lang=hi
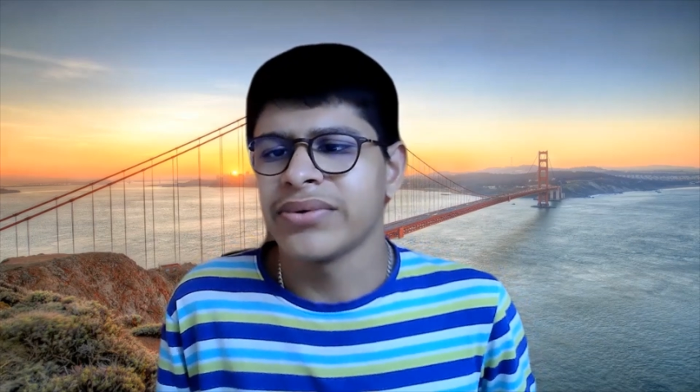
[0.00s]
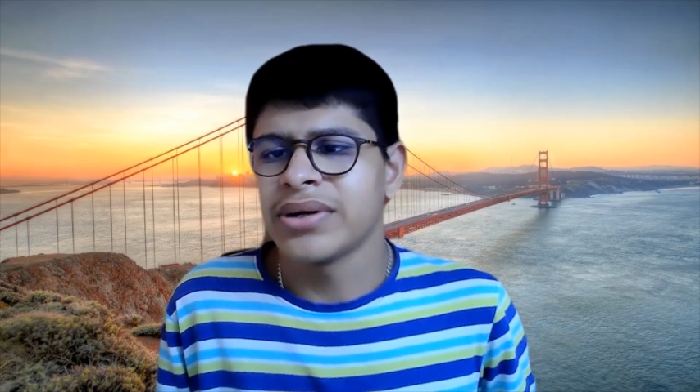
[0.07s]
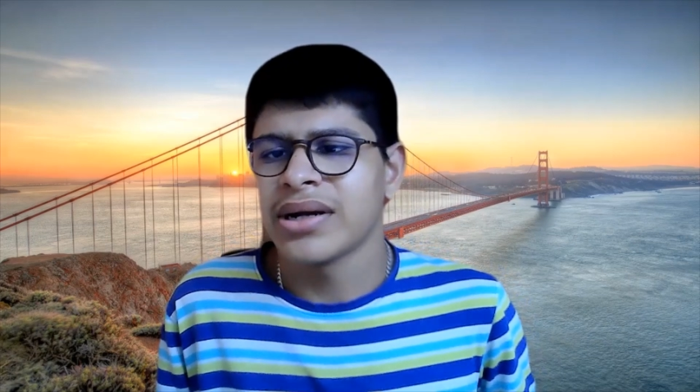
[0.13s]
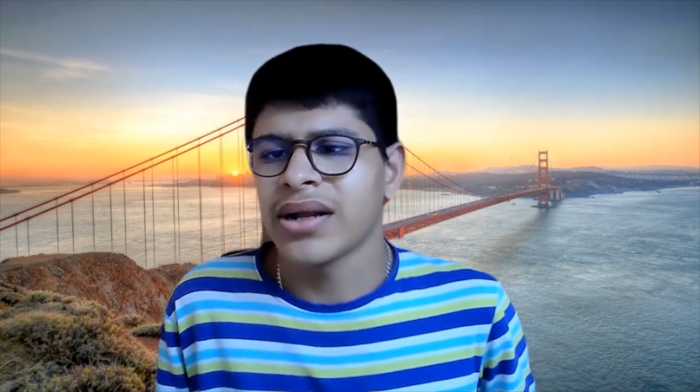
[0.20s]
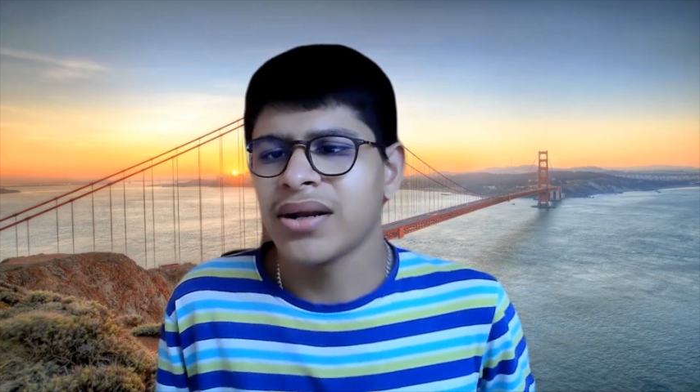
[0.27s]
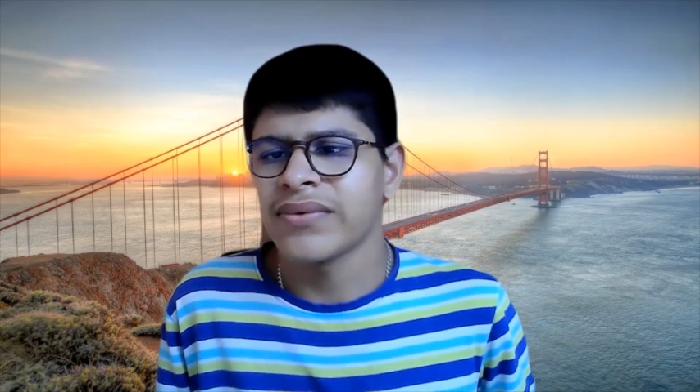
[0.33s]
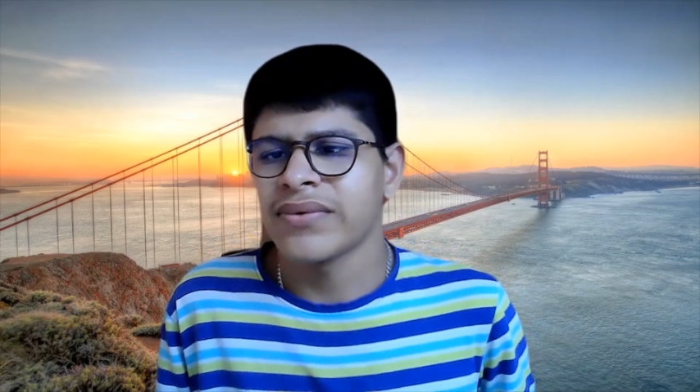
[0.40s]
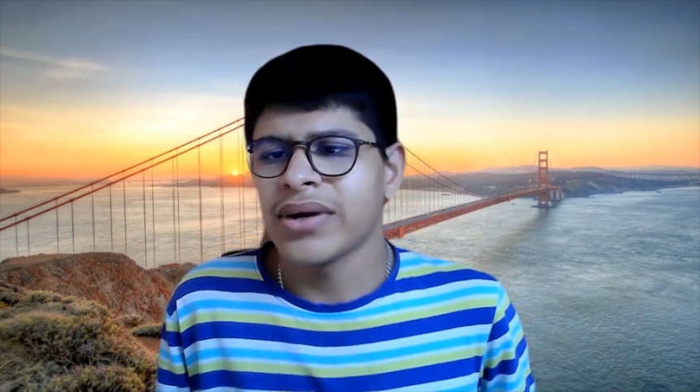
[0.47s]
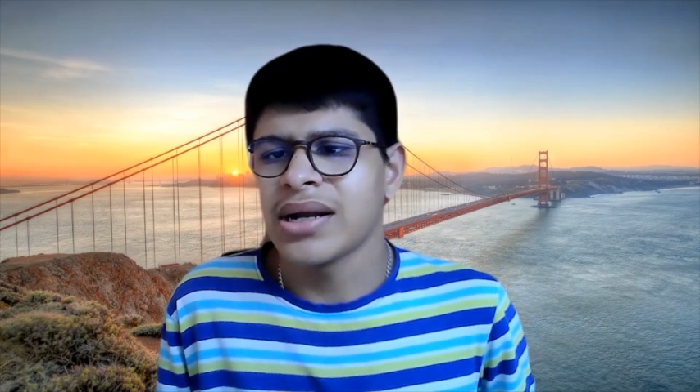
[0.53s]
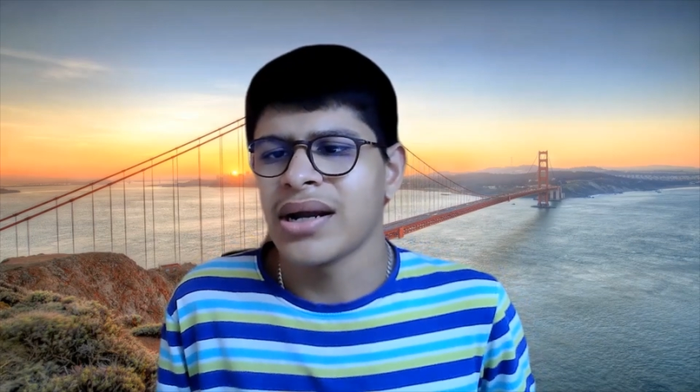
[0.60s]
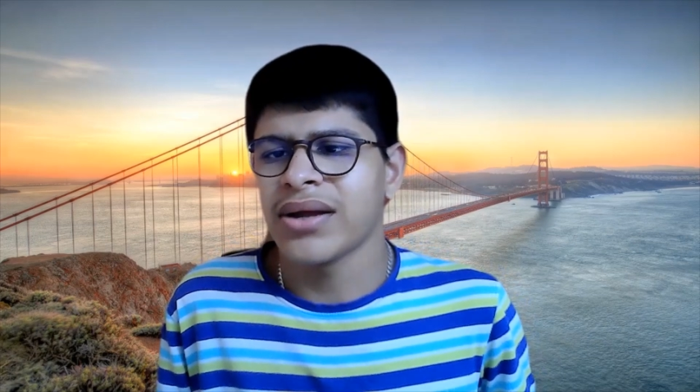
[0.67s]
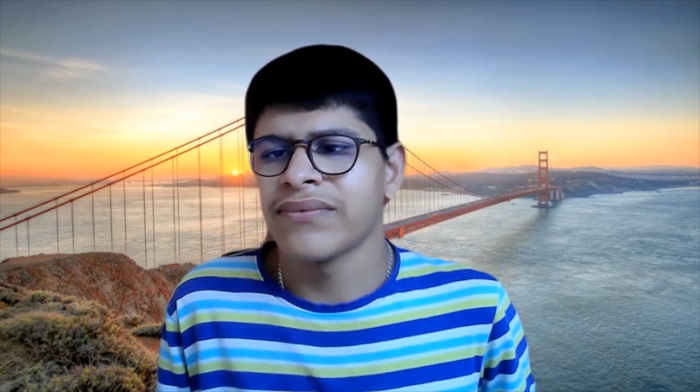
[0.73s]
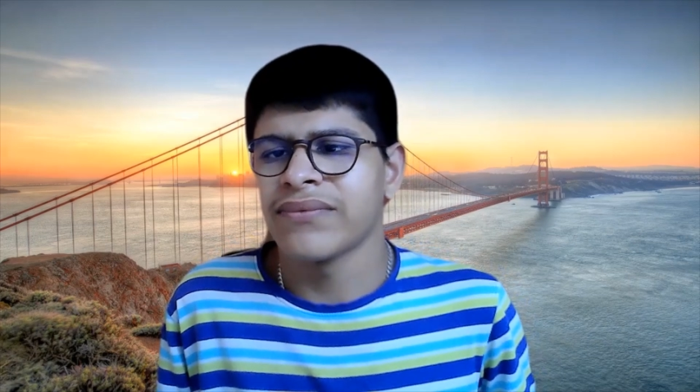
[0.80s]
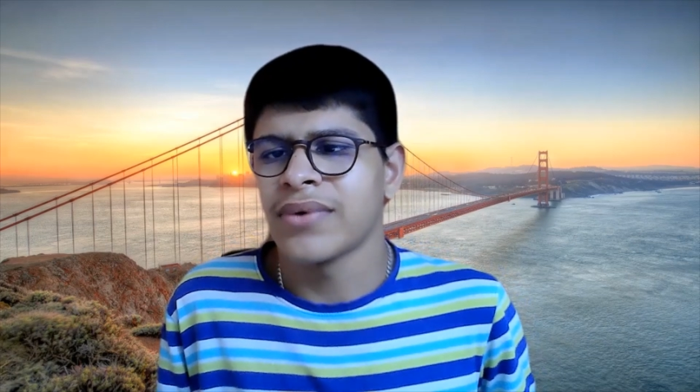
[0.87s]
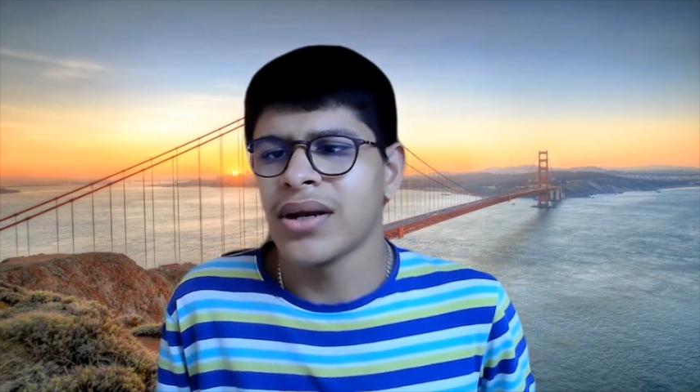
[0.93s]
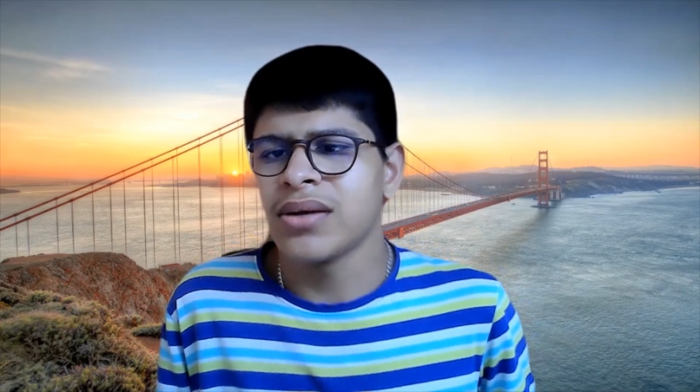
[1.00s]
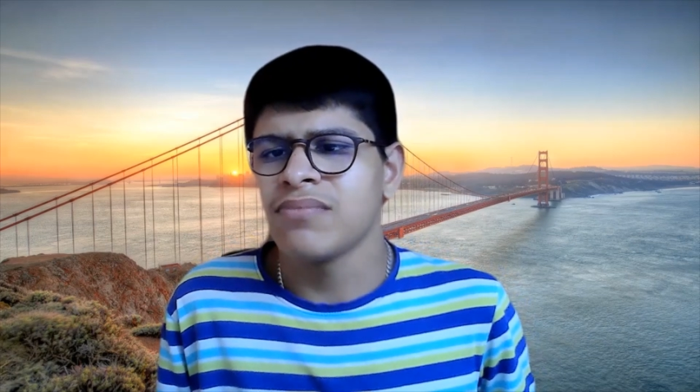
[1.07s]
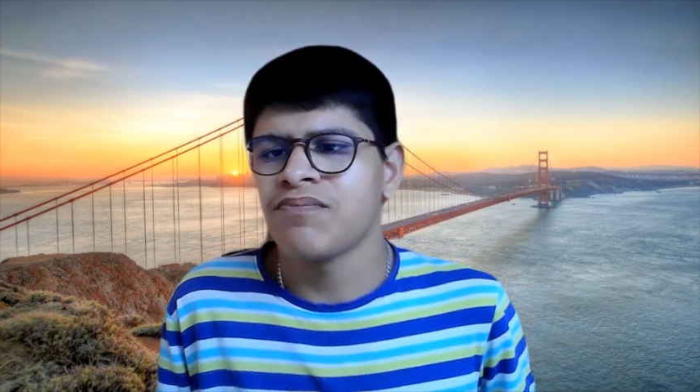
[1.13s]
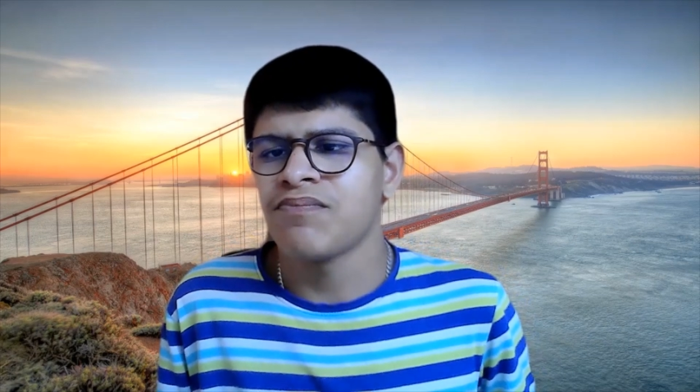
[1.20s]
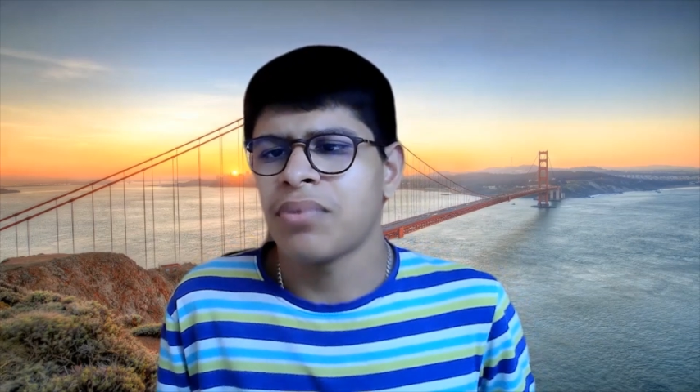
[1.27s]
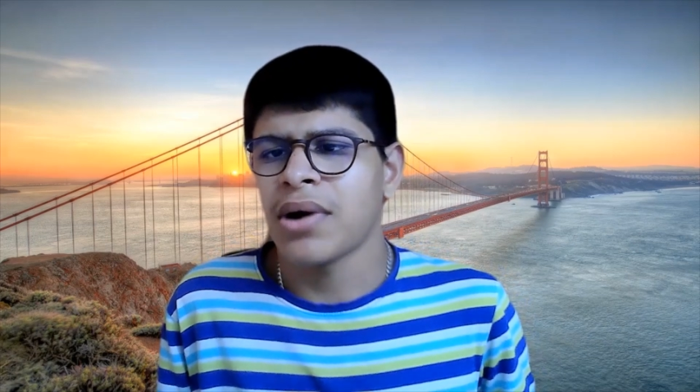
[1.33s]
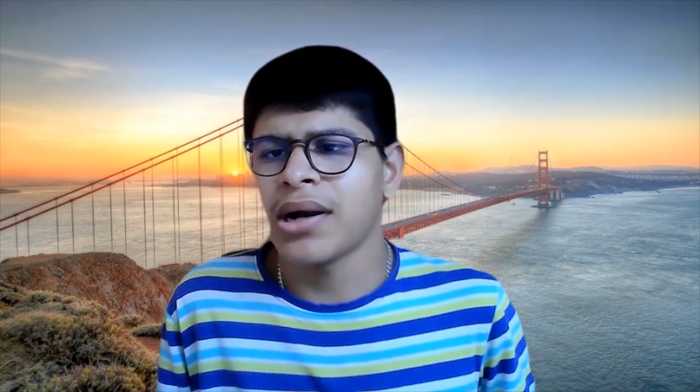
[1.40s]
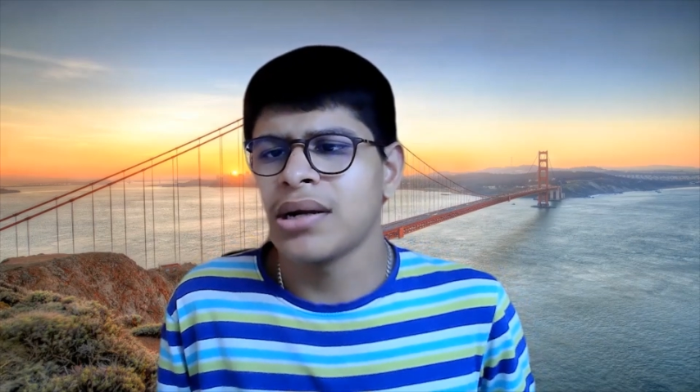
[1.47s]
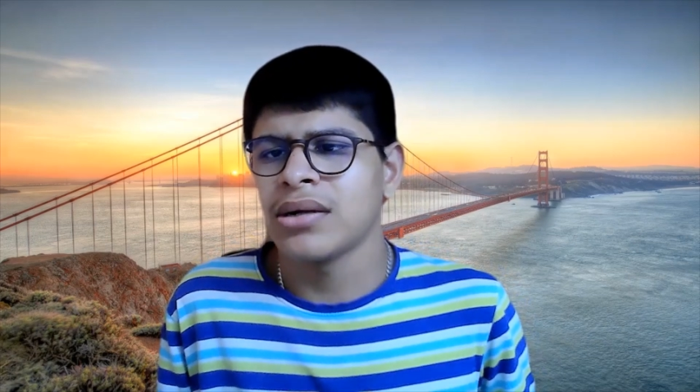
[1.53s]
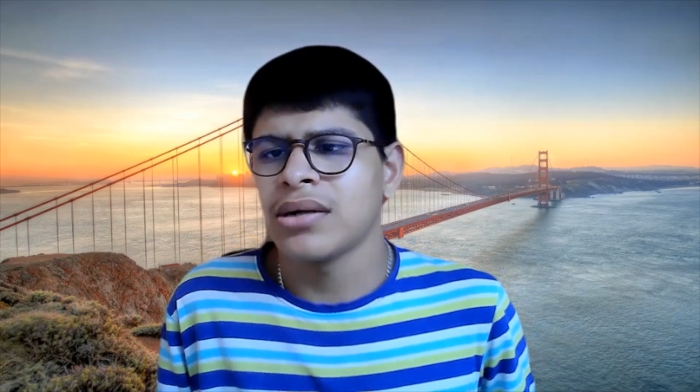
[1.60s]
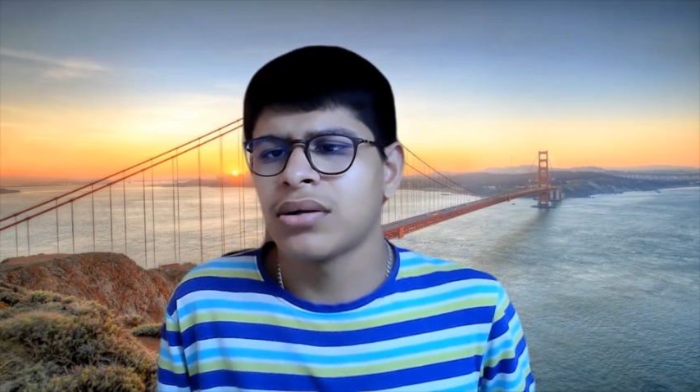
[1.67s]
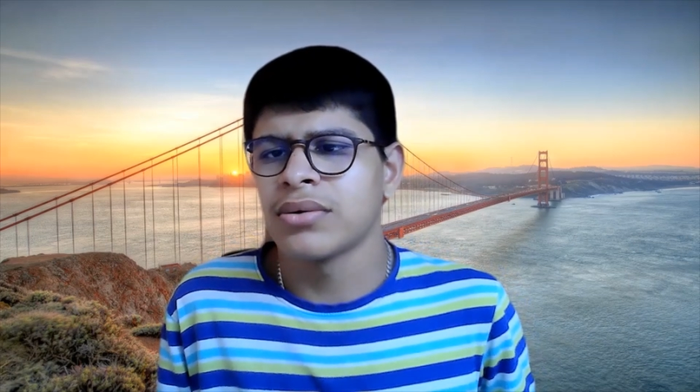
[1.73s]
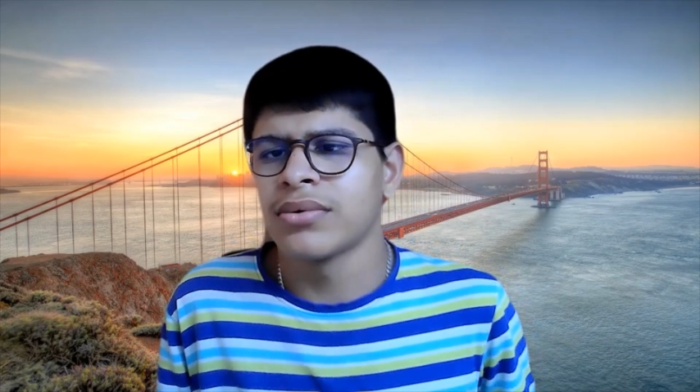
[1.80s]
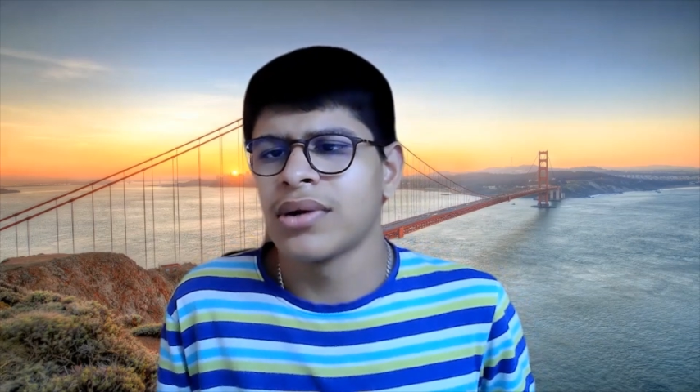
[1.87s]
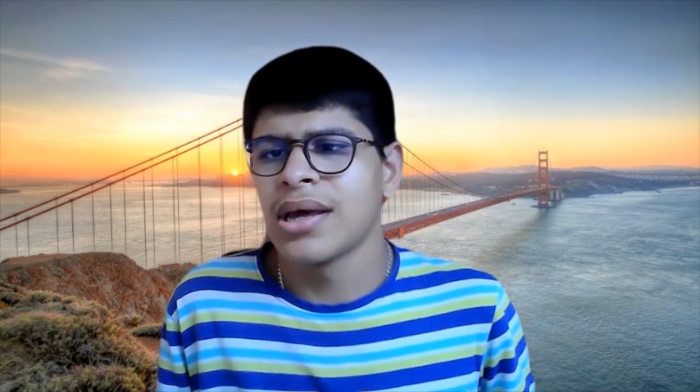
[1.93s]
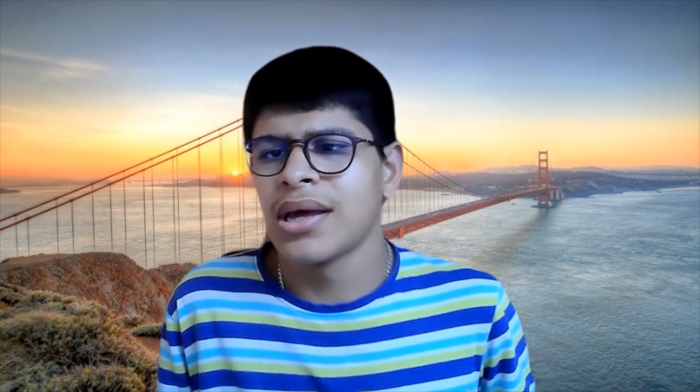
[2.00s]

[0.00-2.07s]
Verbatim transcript: 2021.2